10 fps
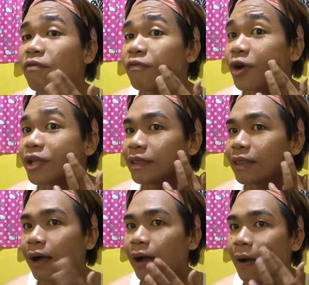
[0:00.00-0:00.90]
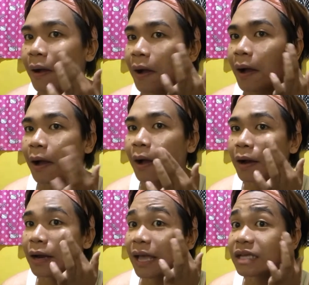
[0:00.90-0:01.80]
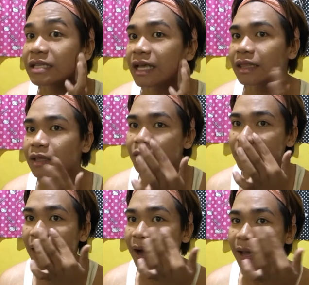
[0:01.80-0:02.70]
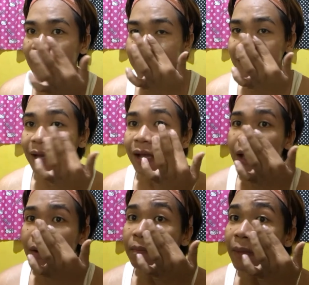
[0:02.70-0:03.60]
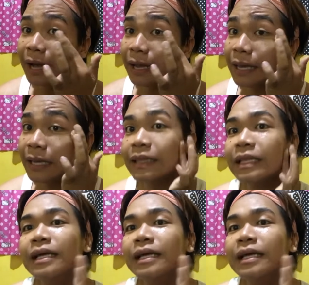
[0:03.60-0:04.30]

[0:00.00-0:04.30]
Avoid lang. Lessen your blackhead. Bakit?